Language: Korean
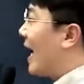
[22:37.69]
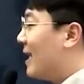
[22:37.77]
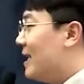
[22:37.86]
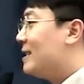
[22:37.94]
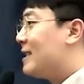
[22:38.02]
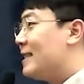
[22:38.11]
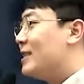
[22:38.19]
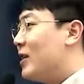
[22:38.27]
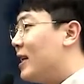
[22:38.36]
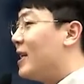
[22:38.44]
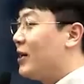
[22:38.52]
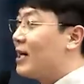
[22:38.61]
강의를 잘
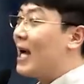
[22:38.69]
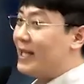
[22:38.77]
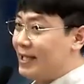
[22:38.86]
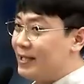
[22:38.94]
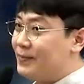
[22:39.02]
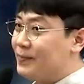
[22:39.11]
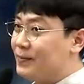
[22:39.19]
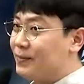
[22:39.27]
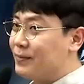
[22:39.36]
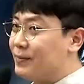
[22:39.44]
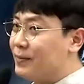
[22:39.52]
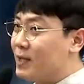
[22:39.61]
들어야 돼요. 강의를.
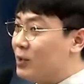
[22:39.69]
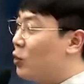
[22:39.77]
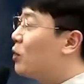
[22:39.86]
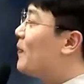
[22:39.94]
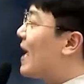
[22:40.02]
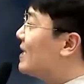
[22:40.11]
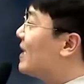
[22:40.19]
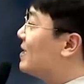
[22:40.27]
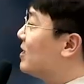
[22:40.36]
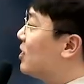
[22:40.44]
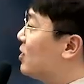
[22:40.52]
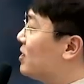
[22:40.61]
음. 근데 조금 빠르게
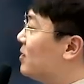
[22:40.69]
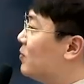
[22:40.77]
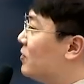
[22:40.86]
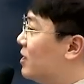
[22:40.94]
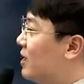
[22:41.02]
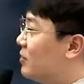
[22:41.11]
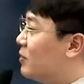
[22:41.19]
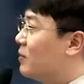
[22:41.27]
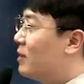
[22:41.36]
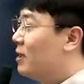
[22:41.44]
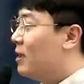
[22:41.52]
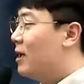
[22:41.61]
느껴지시는 분들이 좀
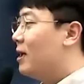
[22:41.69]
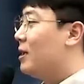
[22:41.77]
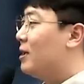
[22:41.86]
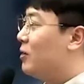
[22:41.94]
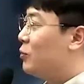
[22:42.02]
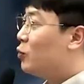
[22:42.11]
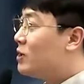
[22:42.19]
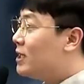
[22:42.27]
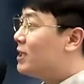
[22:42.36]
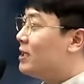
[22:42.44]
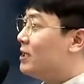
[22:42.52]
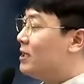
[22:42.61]
어,
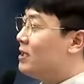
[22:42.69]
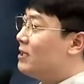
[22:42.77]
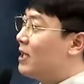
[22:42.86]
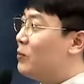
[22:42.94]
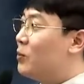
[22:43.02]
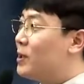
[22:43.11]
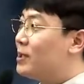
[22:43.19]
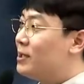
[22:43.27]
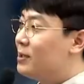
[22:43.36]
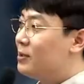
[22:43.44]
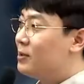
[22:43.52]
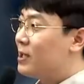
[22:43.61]
놓치다
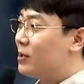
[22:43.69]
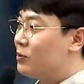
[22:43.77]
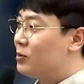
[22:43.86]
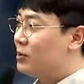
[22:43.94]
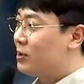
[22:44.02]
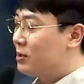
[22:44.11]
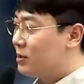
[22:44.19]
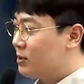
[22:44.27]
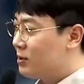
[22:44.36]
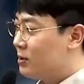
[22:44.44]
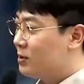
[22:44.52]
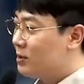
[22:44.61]
보면은 자꾸
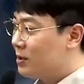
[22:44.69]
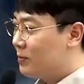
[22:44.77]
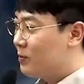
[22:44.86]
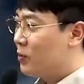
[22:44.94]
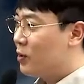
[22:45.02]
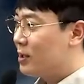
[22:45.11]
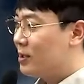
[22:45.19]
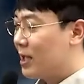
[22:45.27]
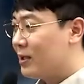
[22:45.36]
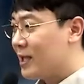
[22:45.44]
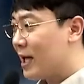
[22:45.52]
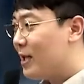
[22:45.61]
그 뭔가 자,
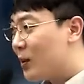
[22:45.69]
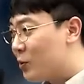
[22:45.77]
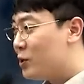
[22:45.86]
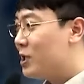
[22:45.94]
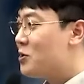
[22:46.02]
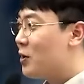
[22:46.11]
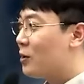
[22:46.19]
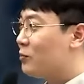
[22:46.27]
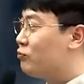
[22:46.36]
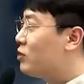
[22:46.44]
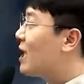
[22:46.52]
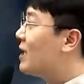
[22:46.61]
자기만 놓치는 것 같고
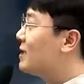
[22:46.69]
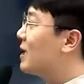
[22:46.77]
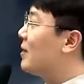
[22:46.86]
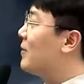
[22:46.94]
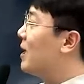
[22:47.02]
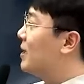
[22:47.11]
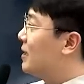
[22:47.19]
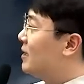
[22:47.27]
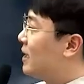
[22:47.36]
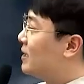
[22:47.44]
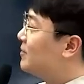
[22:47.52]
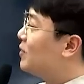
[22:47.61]
불안해질까봐
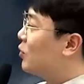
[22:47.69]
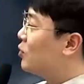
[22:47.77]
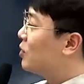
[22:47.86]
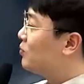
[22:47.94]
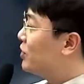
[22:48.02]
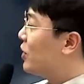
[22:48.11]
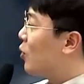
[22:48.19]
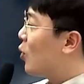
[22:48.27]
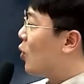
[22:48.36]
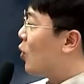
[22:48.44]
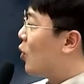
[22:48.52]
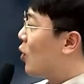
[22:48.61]
예습 넣어놓는
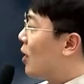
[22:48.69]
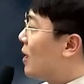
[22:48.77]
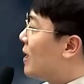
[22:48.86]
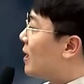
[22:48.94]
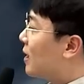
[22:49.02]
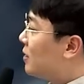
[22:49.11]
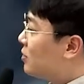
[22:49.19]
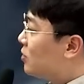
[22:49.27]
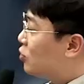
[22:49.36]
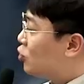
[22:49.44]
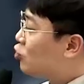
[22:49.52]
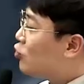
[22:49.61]
것뿐이고, 그러니까
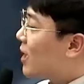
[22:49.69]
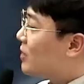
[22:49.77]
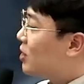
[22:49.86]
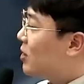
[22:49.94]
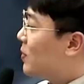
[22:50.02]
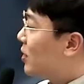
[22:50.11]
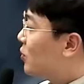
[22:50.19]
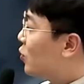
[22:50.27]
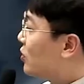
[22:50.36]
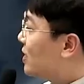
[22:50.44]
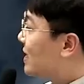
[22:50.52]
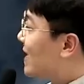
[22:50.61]
중요한 설명을
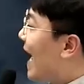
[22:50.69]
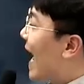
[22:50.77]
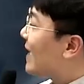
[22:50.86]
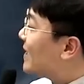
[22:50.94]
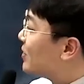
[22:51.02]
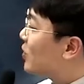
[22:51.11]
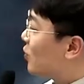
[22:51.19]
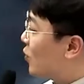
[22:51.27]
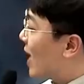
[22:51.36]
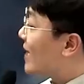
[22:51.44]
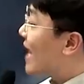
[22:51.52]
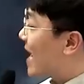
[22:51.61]
놓치지 않을
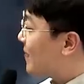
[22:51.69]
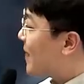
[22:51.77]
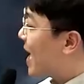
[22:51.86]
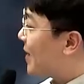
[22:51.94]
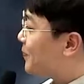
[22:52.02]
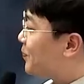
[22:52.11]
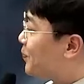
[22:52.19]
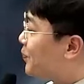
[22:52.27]
정도로 한 다음에